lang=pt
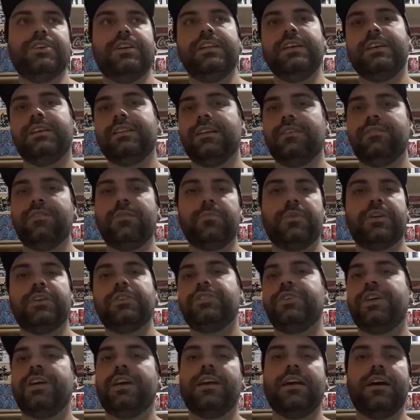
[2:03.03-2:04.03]
ali que tava para
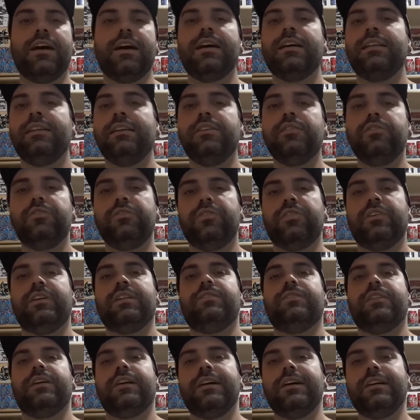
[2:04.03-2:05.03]
chegar ali que eu
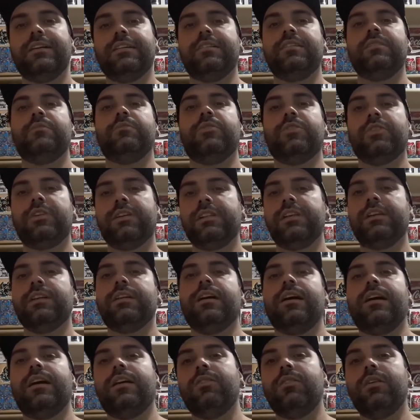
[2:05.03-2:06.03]
falava, caramba, ó, que
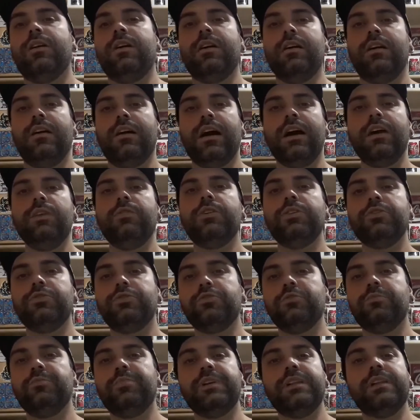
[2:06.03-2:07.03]
legal. Aí eu acho
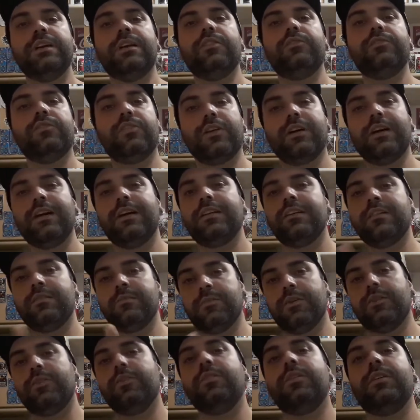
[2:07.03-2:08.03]
super legal falar,
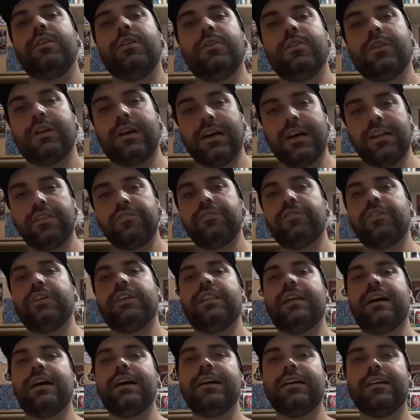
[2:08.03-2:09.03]
caramba, ó, o cara foi
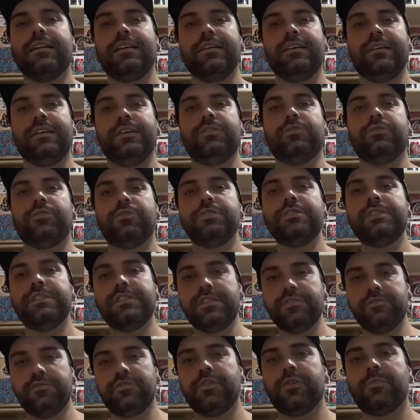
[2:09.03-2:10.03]
lá e trouxe essa
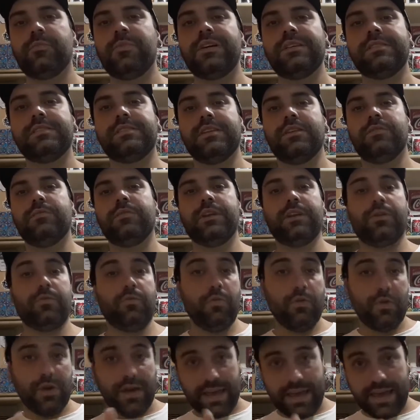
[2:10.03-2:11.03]
informação aí
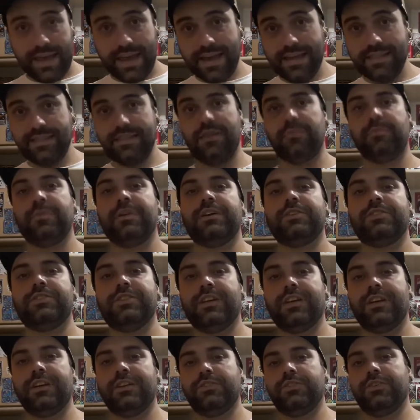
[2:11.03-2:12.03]
correta pra
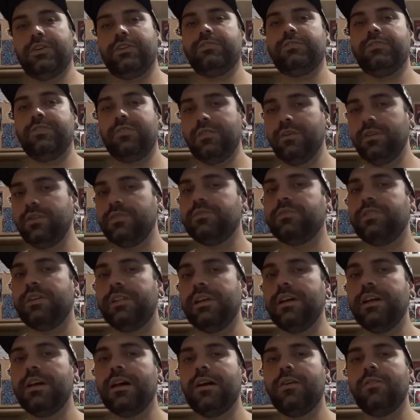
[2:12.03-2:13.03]
gente, ó, isso é, isso é
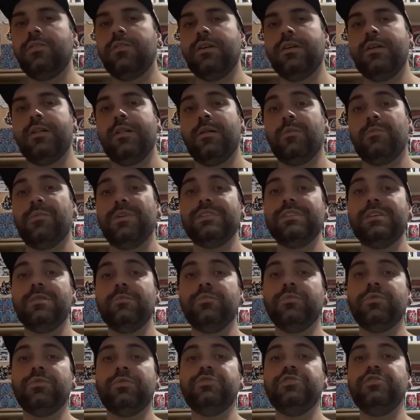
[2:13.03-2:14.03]
legal. Mas é
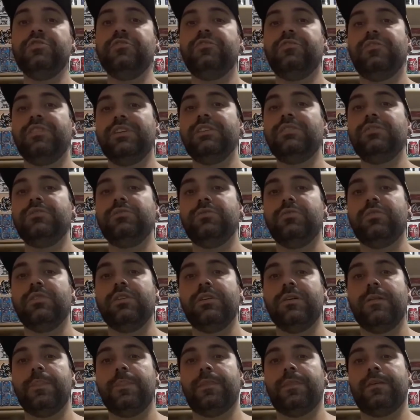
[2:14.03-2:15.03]
muito difícil.
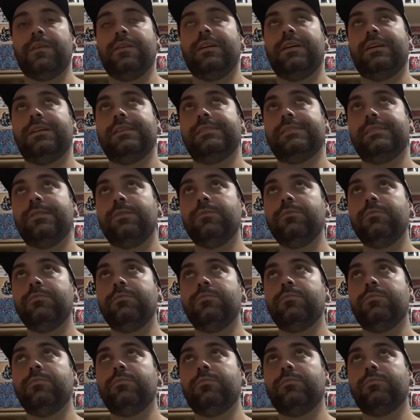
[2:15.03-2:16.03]
É, são,
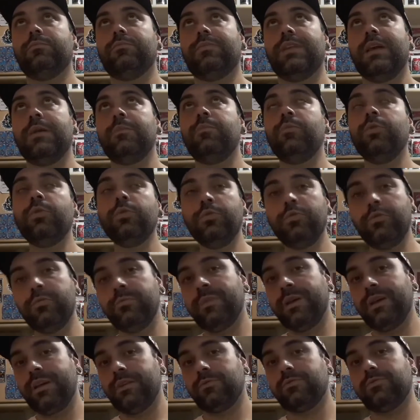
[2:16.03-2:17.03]
tem muito
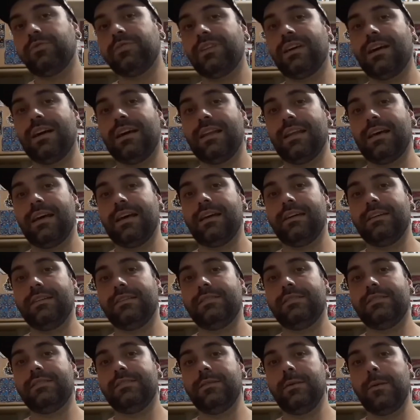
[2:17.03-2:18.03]
menos
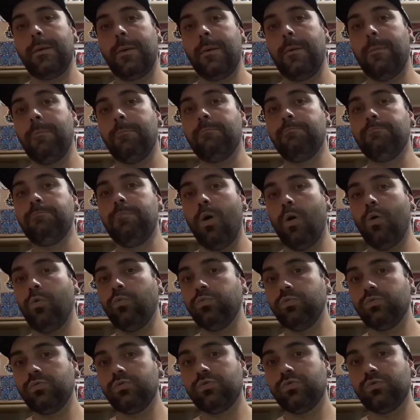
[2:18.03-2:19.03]
canais
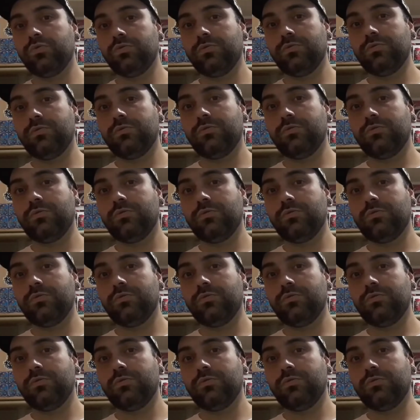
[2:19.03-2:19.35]
bons